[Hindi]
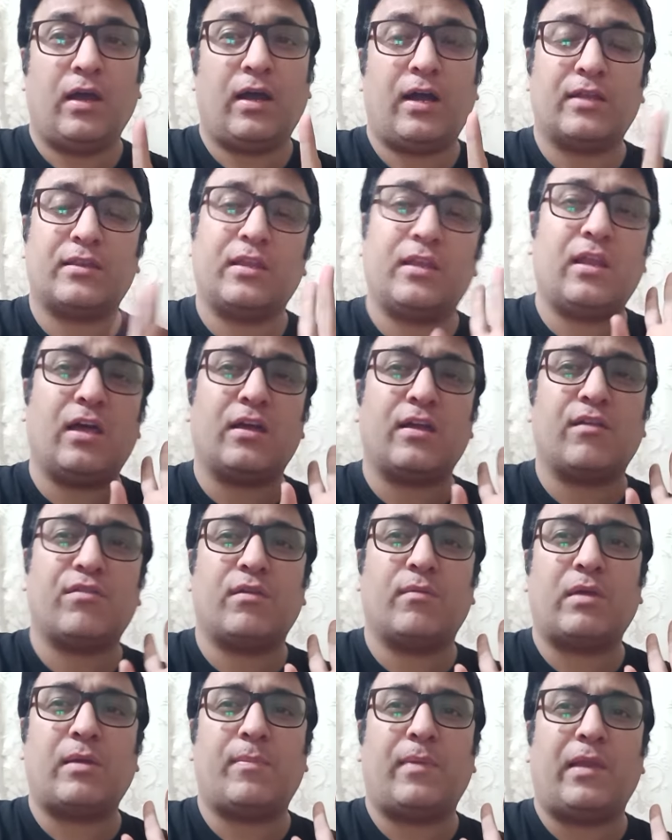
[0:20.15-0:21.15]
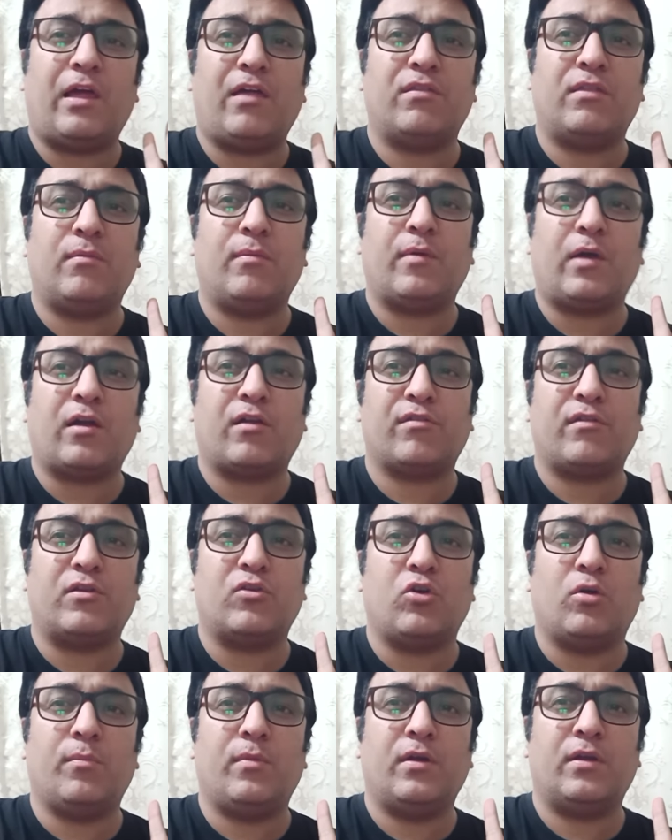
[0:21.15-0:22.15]
ख़तरनाक किस्म के प्लान थे पाकिस्तान
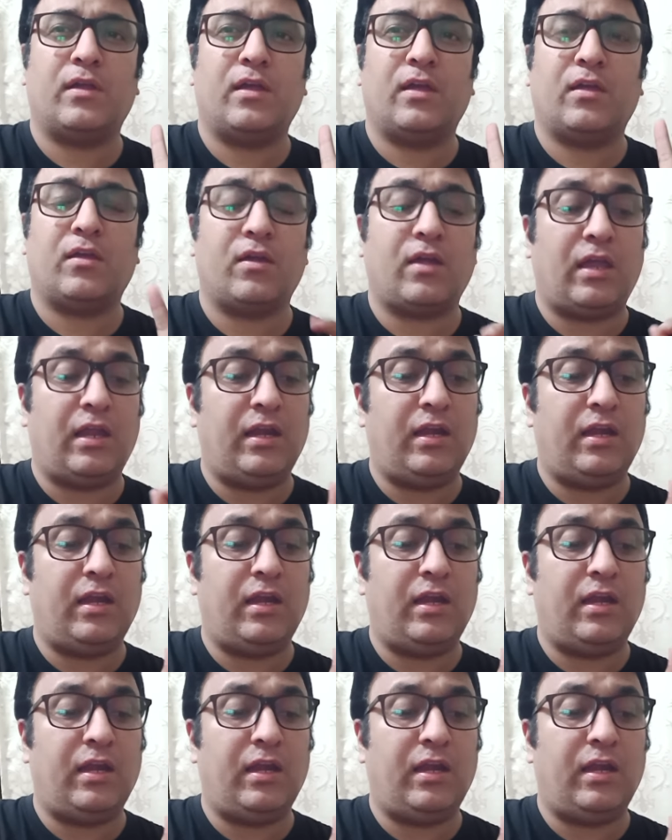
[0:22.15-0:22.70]
गवर्नमेंट के कि